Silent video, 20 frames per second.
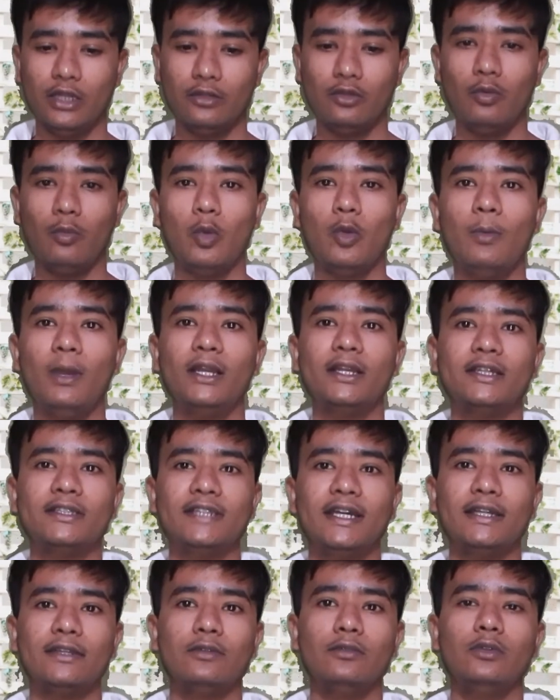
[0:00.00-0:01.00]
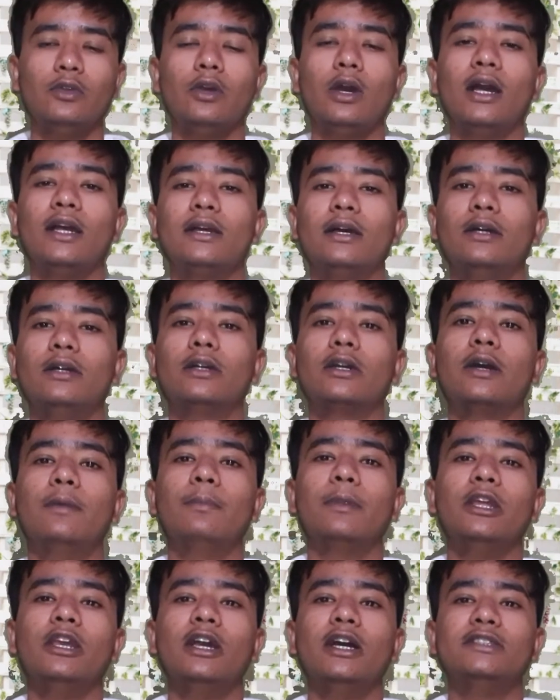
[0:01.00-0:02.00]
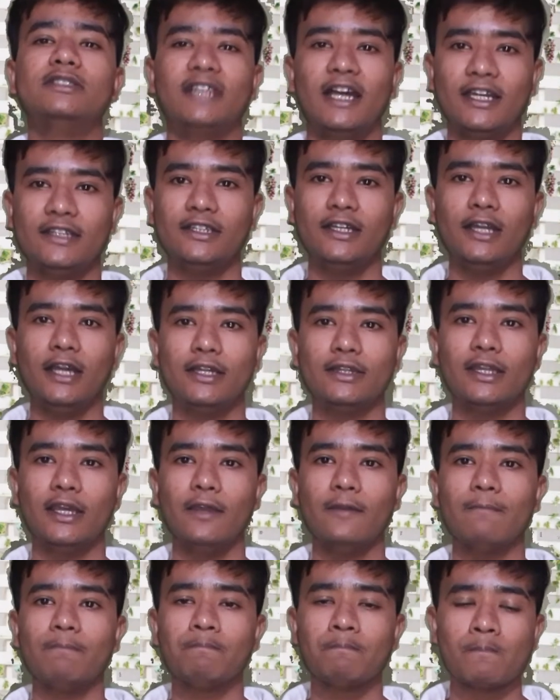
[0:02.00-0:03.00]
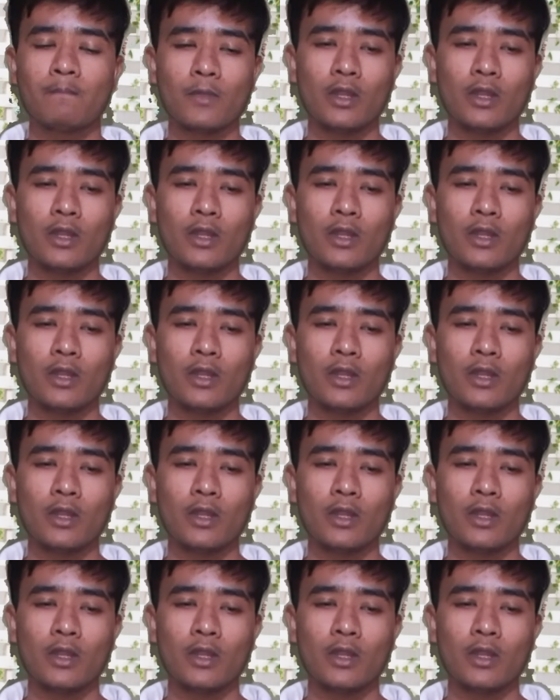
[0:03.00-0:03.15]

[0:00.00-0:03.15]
जो मोबाइल के साथ कंपनी का चार्जर आता है